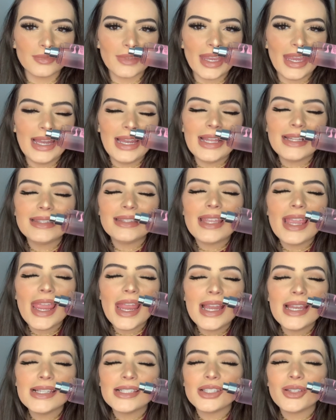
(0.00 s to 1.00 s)
Ele é
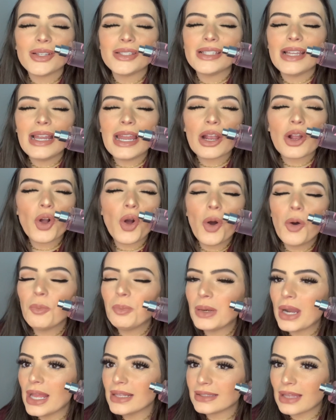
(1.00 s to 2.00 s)
delicioso, ele é
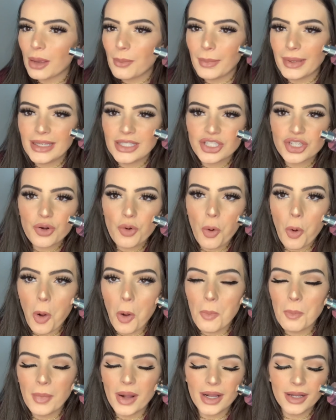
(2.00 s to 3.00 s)
completamente
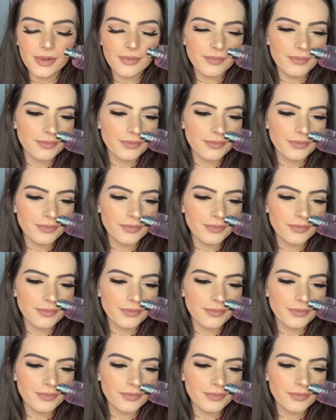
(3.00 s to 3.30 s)
gourmand